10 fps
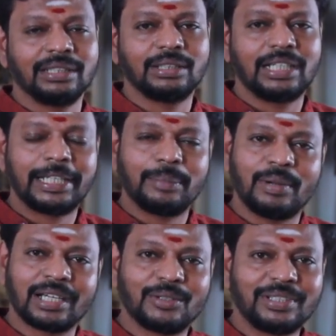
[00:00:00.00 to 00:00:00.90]
இந்த நிறைய
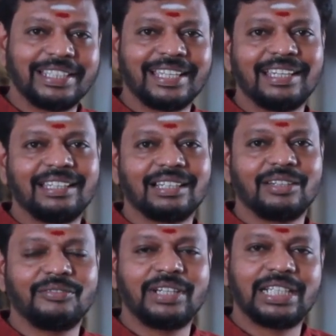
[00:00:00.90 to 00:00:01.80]
பாட்டில் கூட நீங்கள்
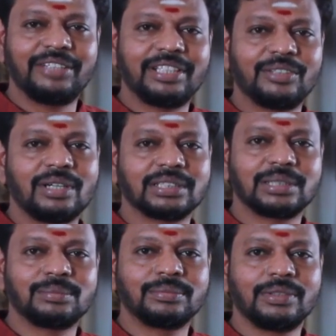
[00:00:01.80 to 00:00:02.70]
கேட்டுக்கலாம் வெட்டி வேறு
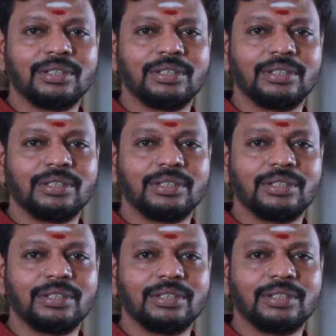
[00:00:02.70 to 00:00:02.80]
வாசம்